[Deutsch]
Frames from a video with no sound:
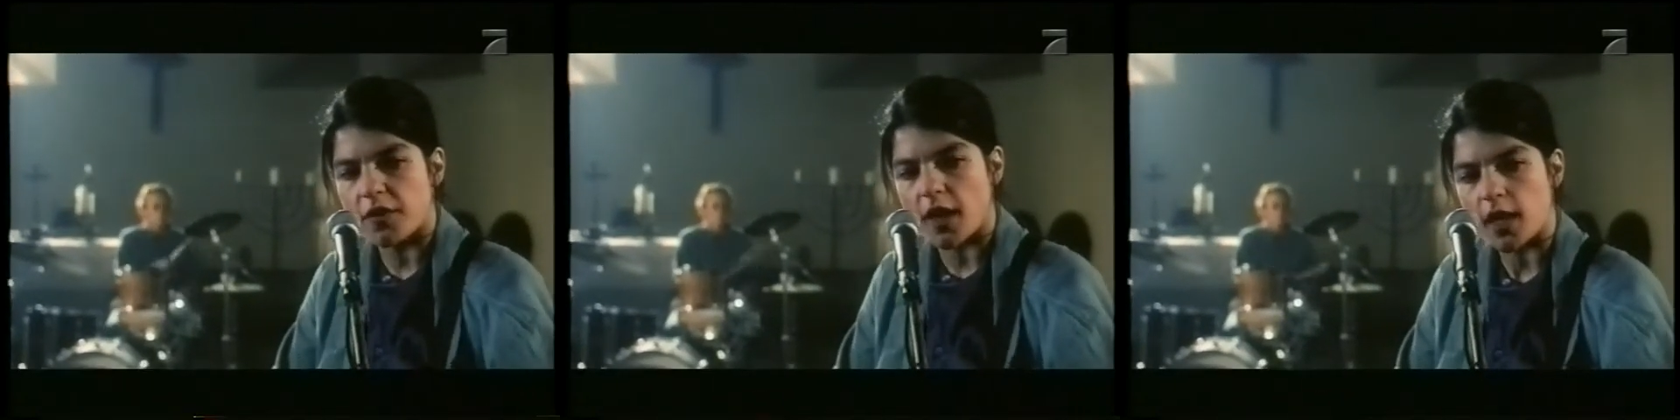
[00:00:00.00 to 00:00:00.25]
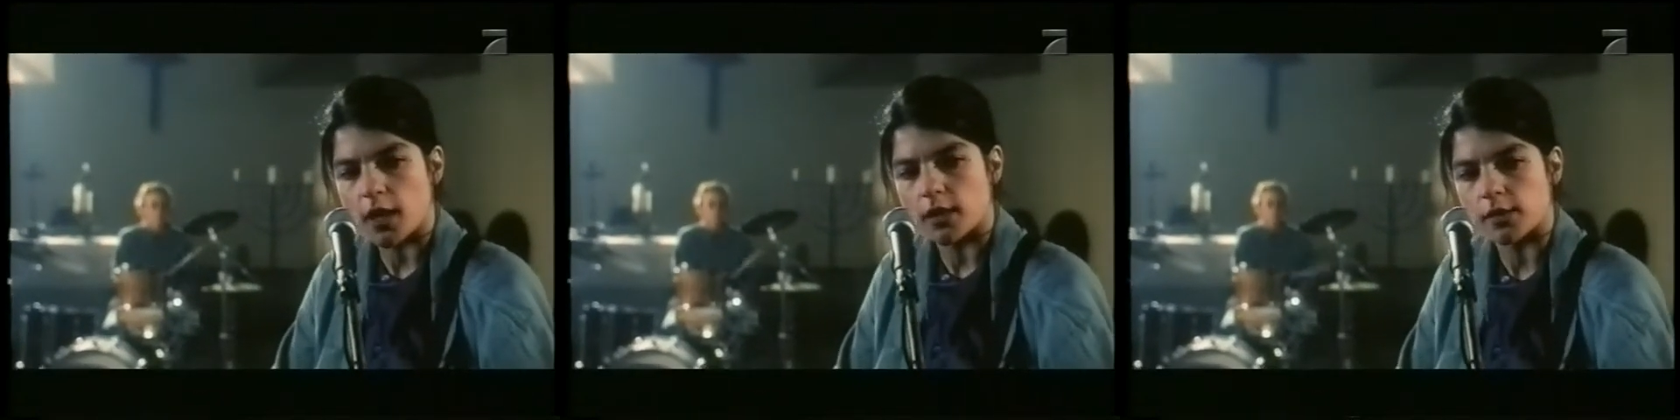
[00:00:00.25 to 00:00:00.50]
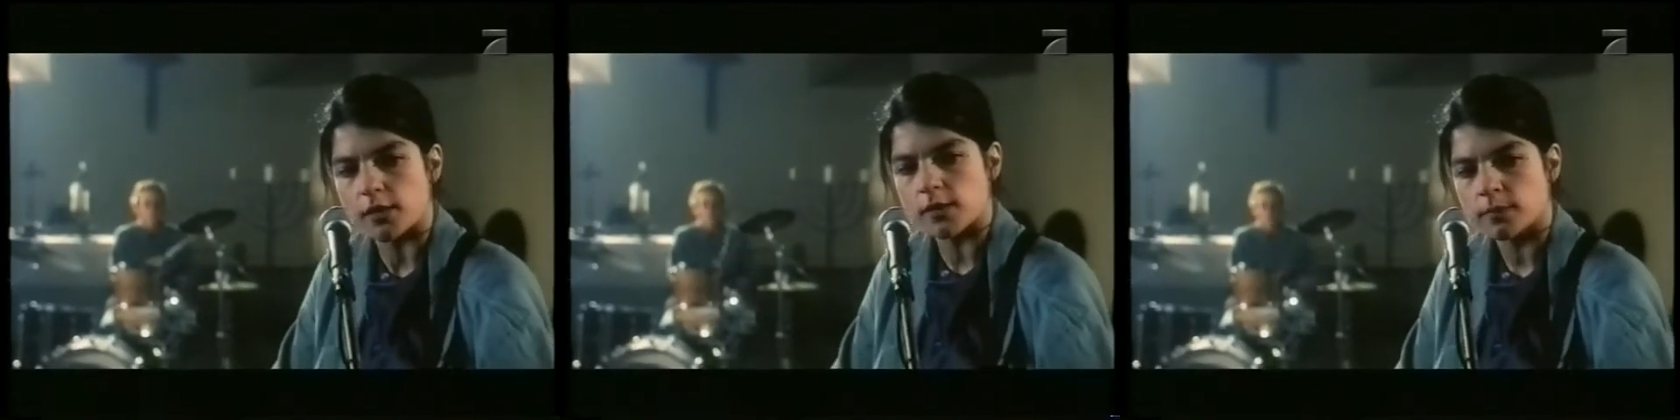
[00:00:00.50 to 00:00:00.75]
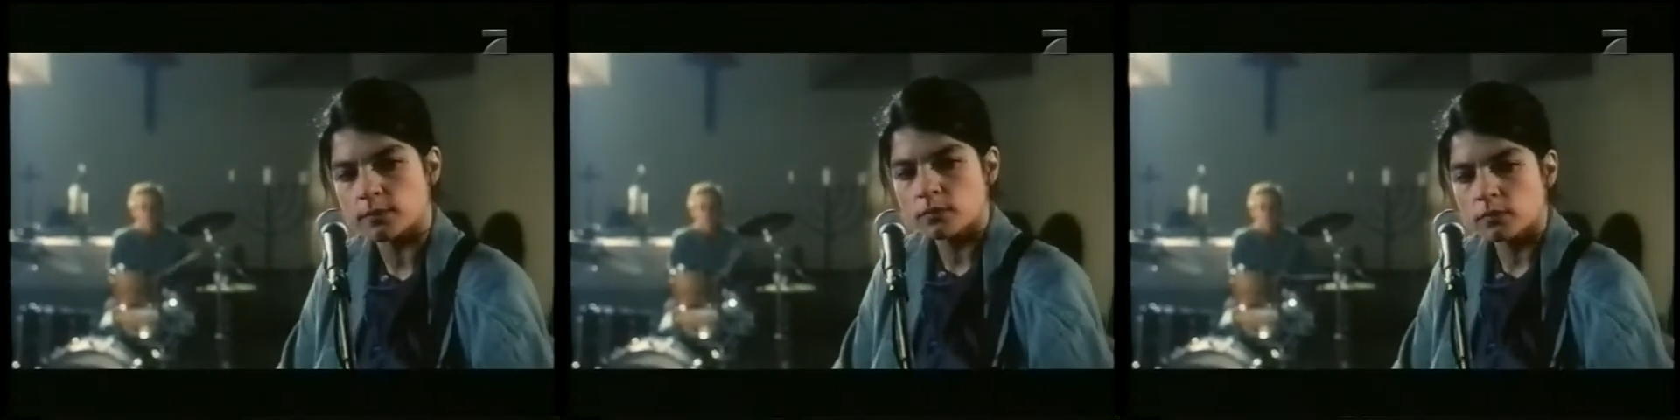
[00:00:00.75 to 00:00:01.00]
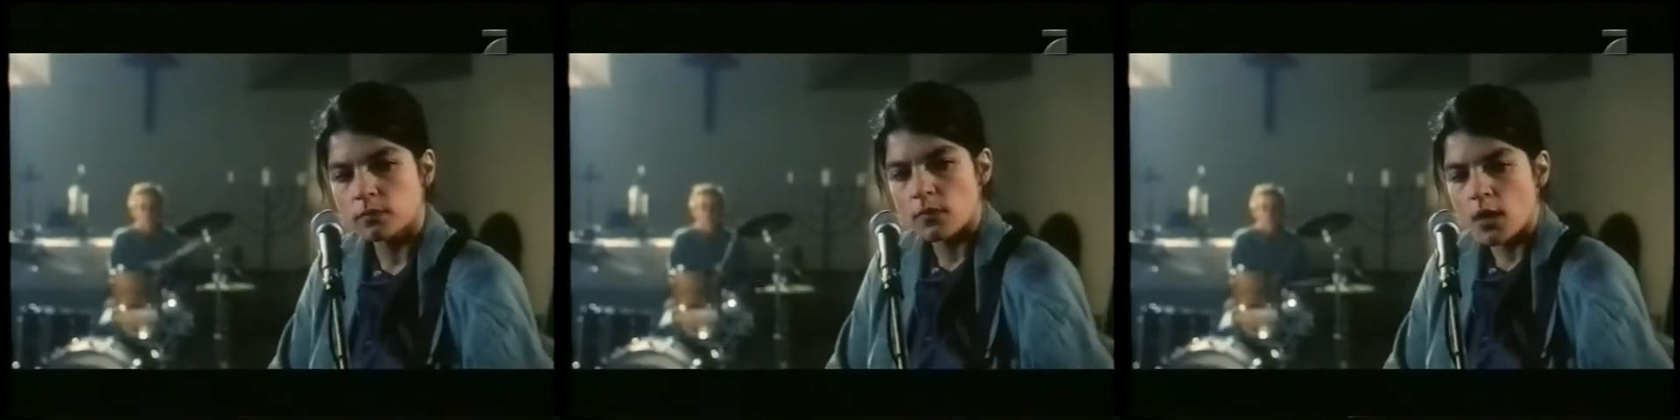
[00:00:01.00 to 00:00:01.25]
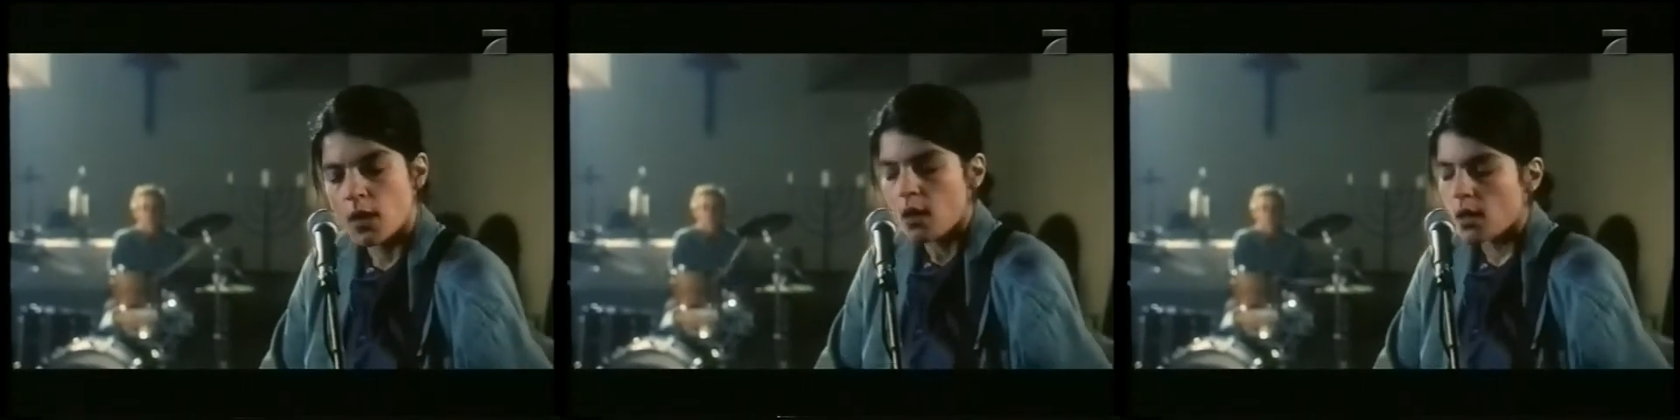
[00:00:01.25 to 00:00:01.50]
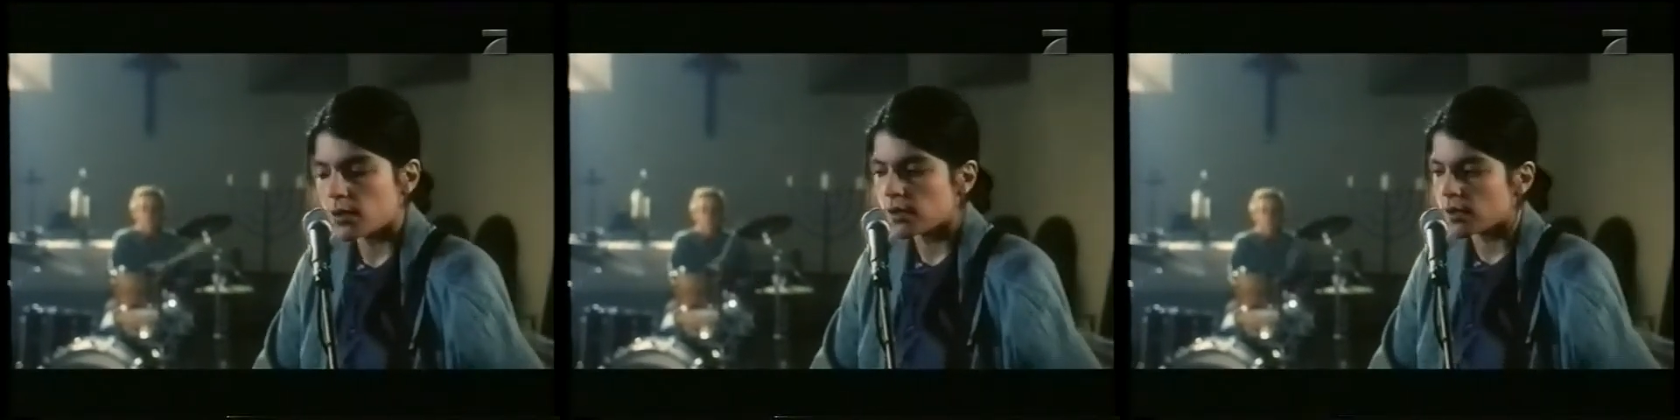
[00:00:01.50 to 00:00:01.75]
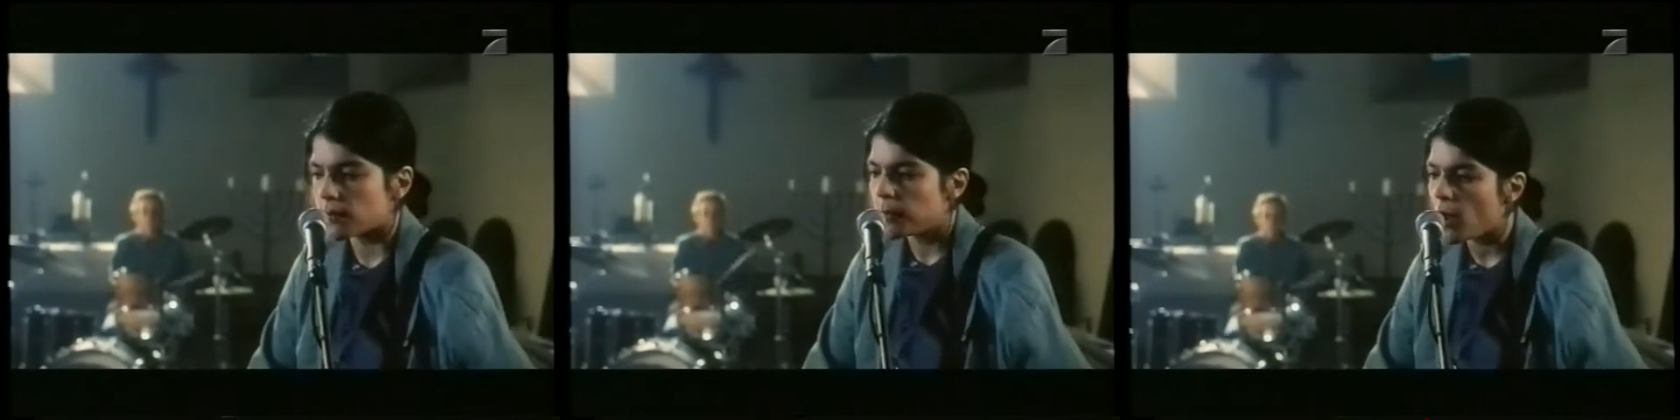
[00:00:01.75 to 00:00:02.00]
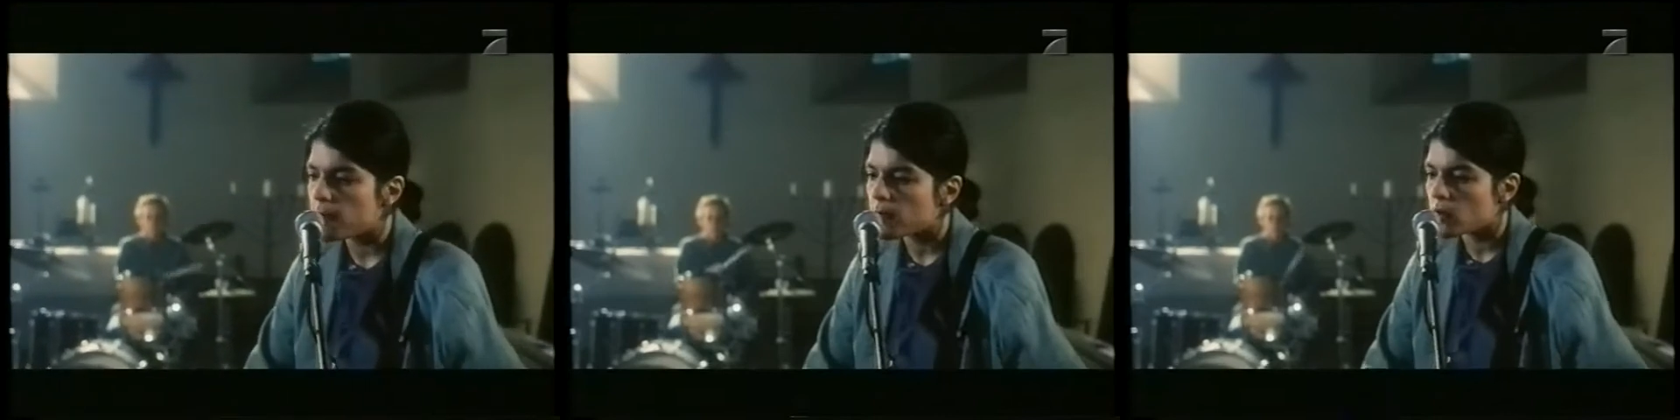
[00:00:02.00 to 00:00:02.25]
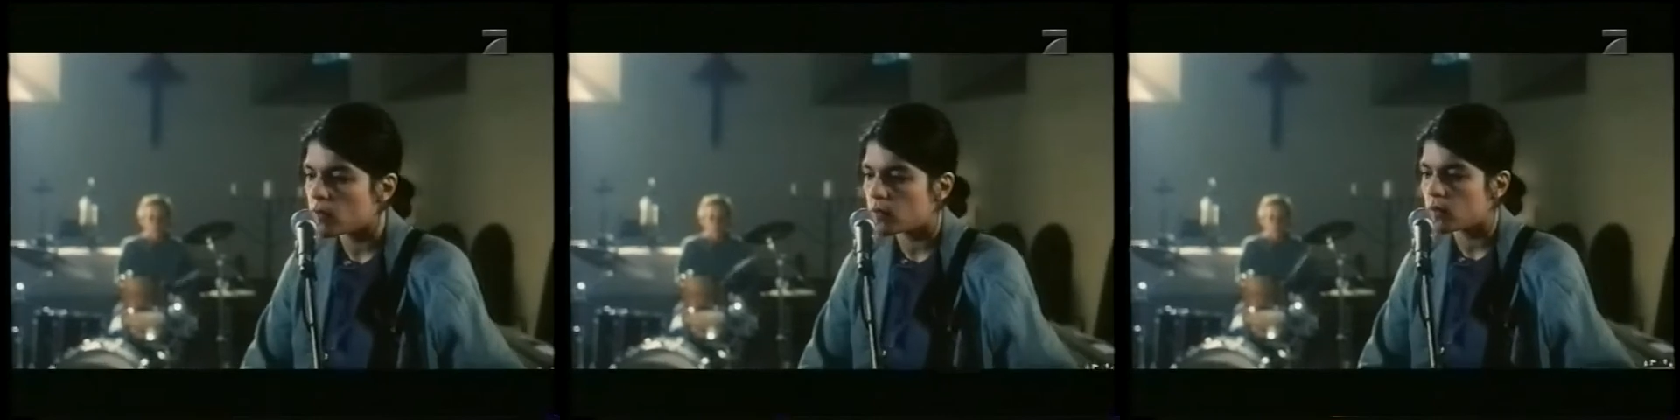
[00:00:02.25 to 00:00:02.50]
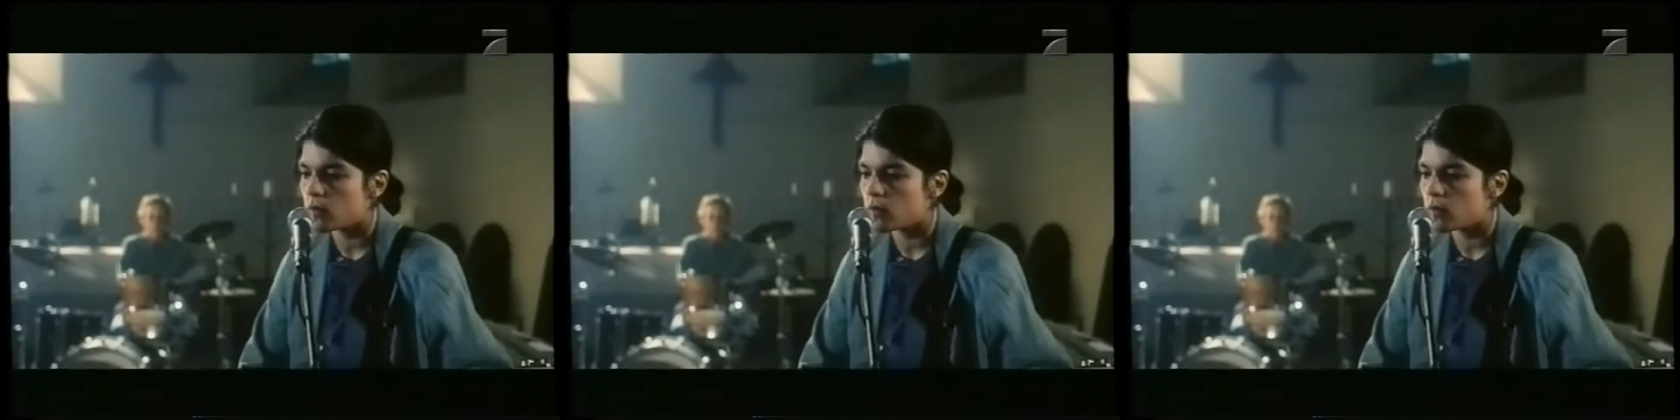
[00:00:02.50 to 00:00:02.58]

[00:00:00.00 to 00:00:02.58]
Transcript: wie vor Beginn der Dreharbeiten für den Film.